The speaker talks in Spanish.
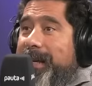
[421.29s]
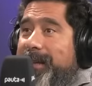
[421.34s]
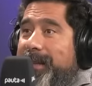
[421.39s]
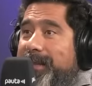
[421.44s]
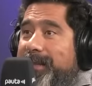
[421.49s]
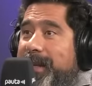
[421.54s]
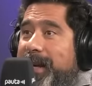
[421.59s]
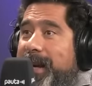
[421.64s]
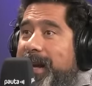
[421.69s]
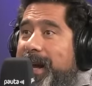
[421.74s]

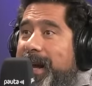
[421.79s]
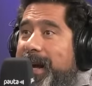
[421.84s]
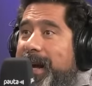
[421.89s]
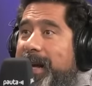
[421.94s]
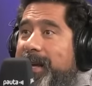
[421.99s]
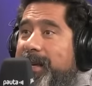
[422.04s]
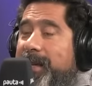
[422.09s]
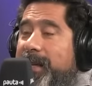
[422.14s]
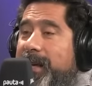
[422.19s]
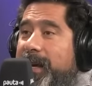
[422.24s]
saliera a la
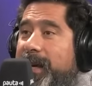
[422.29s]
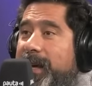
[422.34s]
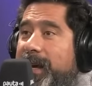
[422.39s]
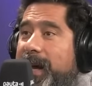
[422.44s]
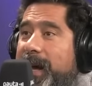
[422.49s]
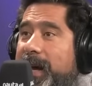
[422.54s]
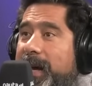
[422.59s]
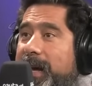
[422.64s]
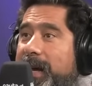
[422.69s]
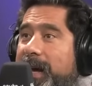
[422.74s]
calle y
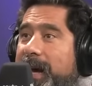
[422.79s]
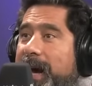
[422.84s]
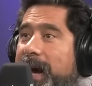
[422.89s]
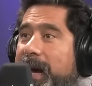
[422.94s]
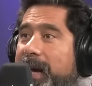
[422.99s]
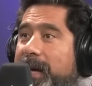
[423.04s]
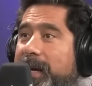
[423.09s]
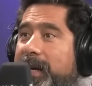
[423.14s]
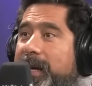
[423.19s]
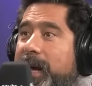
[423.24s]
dijera,
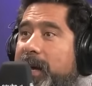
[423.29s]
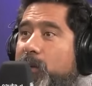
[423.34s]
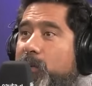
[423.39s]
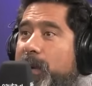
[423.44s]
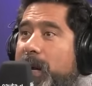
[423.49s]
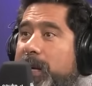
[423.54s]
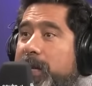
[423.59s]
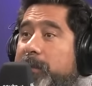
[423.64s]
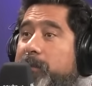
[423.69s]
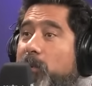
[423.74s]
aquí hay una
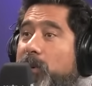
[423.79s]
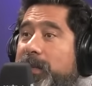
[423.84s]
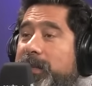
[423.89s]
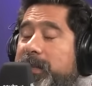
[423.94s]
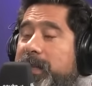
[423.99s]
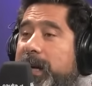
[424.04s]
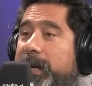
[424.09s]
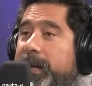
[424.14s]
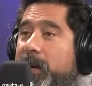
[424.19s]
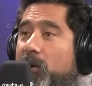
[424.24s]
élite
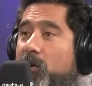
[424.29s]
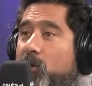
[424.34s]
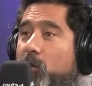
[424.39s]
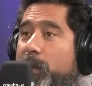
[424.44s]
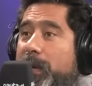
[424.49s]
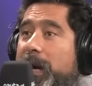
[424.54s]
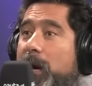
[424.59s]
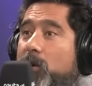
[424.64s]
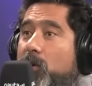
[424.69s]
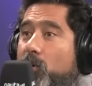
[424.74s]
política y
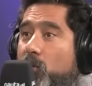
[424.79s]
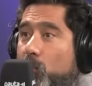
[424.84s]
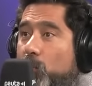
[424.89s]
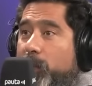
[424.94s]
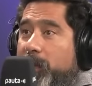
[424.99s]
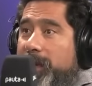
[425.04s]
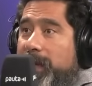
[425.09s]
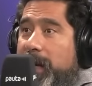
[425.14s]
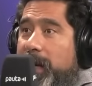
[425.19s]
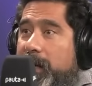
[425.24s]
económica
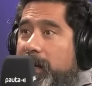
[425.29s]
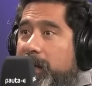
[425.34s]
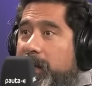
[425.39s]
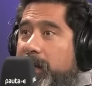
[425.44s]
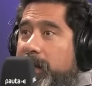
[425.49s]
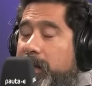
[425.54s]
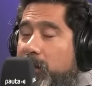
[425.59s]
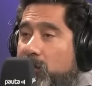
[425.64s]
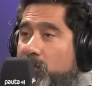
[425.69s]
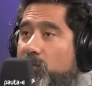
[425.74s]
corrupta mm.
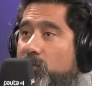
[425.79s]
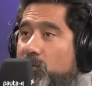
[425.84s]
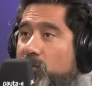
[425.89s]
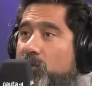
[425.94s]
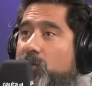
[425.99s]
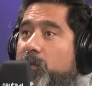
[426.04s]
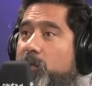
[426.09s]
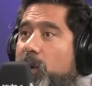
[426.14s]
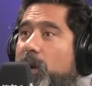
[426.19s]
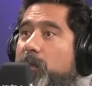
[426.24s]
y nosotros
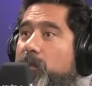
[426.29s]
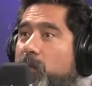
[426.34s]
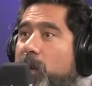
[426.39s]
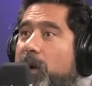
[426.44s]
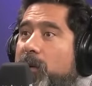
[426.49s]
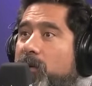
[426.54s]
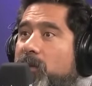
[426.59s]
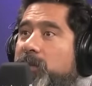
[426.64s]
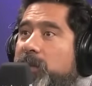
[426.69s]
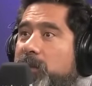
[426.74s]
somos el
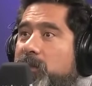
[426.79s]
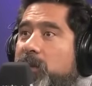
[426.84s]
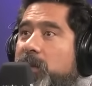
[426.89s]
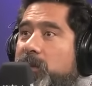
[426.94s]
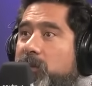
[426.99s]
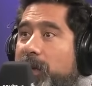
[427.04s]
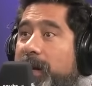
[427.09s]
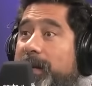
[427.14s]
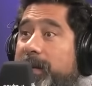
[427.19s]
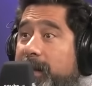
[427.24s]
pueblo, ¿cierto?, que
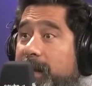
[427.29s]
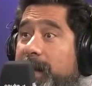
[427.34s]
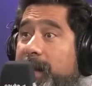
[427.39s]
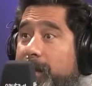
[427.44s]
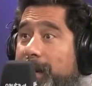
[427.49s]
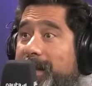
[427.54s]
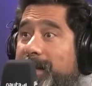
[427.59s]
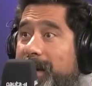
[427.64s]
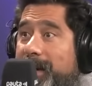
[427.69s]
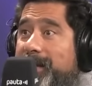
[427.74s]
todavía tiene
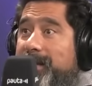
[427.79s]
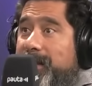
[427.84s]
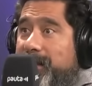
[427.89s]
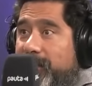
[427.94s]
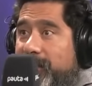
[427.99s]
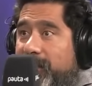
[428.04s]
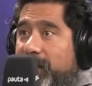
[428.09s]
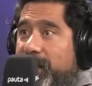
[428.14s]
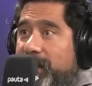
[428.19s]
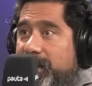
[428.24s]
demanda
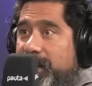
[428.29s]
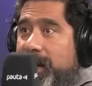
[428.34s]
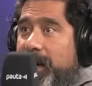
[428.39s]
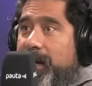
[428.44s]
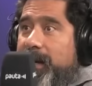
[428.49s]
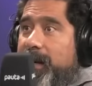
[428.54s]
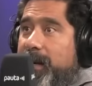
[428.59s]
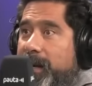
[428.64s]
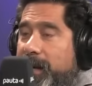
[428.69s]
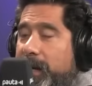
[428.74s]
insatisfecha
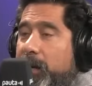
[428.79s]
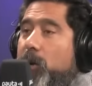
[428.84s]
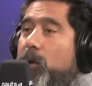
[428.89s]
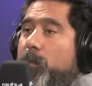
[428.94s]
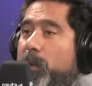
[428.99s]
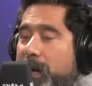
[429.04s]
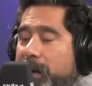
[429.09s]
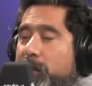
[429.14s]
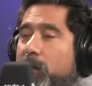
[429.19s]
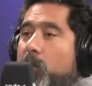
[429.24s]
y los
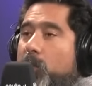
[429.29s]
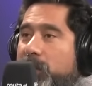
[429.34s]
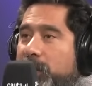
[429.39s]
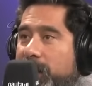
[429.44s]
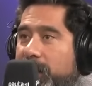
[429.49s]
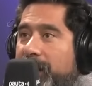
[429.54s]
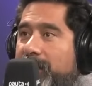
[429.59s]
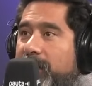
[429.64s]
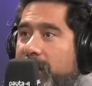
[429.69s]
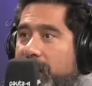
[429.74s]
ponemos a usted
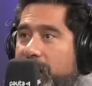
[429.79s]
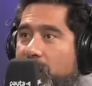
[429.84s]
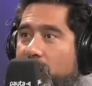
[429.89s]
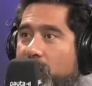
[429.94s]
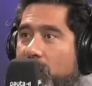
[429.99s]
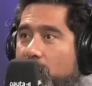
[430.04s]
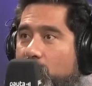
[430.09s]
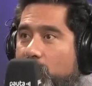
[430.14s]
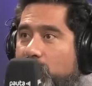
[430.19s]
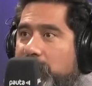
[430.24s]
en el banquillo de
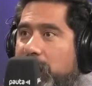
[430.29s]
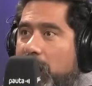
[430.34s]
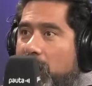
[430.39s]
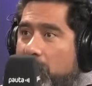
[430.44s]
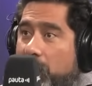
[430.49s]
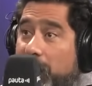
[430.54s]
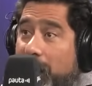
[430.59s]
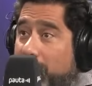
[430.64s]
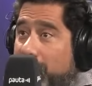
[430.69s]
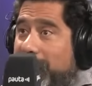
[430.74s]
los acusados.
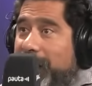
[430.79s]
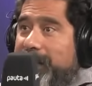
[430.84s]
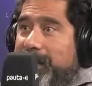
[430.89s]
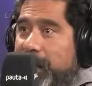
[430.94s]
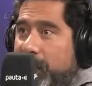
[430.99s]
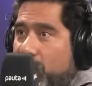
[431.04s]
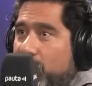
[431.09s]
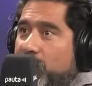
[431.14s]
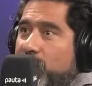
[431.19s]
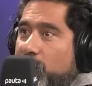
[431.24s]
Para mí el
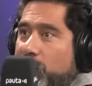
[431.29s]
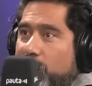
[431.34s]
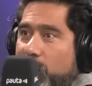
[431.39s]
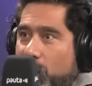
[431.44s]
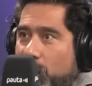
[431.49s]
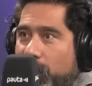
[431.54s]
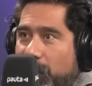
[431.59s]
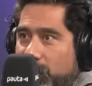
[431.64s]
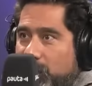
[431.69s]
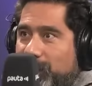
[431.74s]
estallido fue un
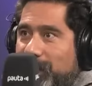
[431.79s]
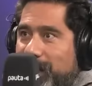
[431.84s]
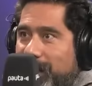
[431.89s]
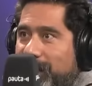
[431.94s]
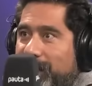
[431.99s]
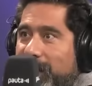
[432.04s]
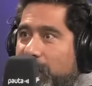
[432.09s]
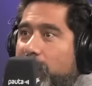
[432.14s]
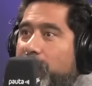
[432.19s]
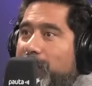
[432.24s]
poco eso, una
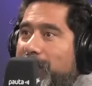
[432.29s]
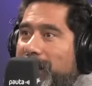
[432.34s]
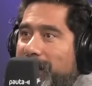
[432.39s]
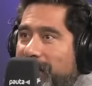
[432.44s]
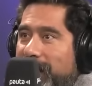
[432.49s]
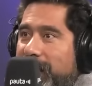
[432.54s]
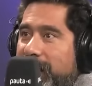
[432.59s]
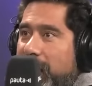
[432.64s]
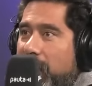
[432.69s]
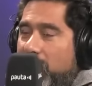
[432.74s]
rebelión
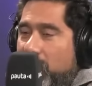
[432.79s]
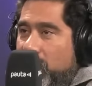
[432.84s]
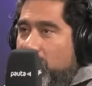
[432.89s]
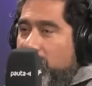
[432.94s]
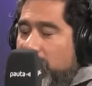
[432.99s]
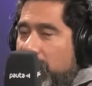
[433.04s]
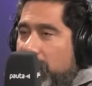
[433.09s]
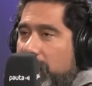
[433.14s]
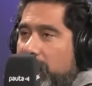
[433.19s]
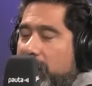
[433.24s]
plebeya
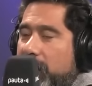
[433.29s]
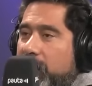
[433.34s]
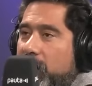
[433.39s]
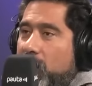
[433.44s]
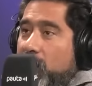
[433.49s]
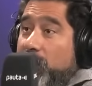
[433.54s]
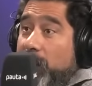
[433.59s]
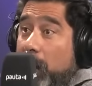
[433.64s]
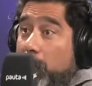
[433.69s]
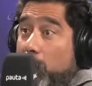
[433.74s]
contra,
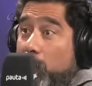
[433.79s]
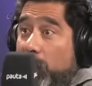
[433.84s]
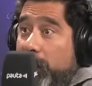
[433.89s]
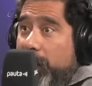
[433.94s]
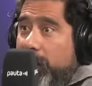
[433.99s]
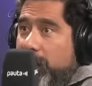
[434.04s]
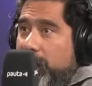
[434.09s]
contra el poder.